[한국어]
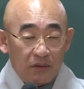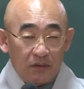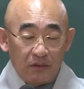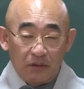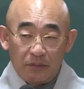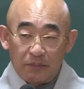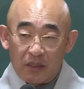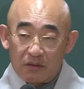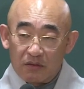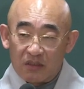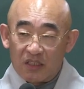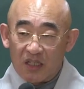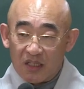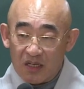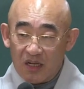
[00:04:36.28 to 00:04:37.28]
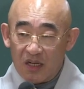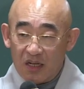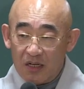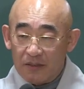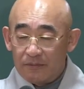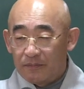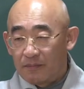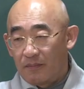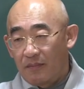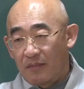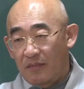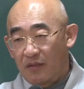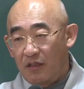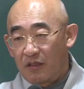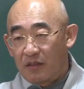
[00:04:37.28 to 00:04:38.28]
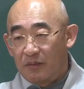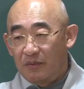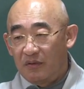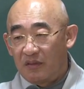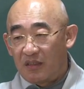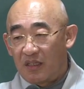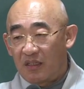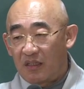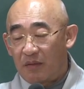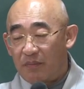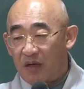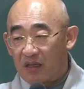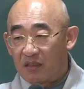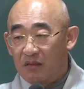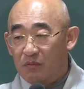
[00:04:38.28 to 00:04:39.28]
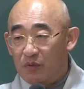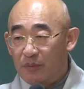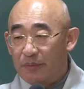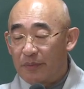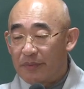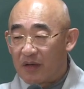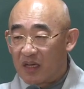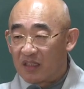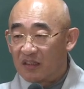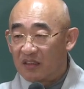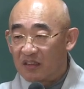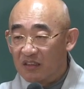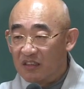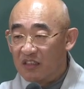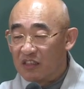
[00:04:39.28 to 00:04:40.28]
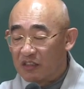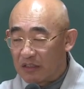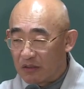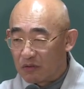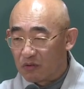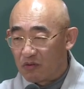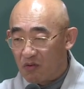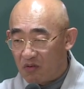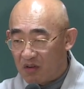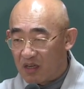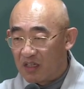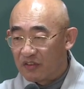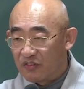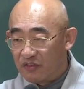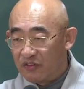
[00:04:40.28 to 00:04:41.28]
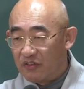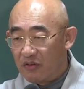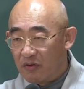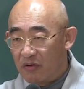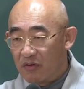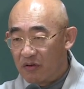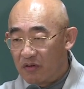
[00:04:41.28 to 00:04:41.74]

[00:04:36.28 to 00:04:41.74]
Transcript: 어, 바로 제가 여러분들한테 바른 불법 가르치는 이치하고 똑같죠.